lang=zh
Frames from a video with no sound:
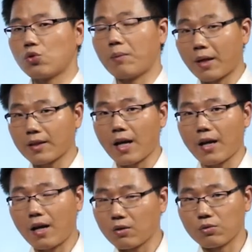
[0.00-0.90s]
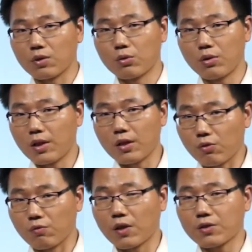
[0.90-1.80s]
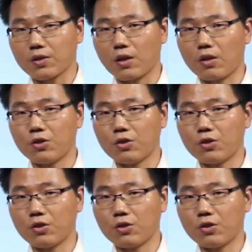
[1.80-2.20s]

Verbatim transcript: 传帮带，就是一对一这种方式，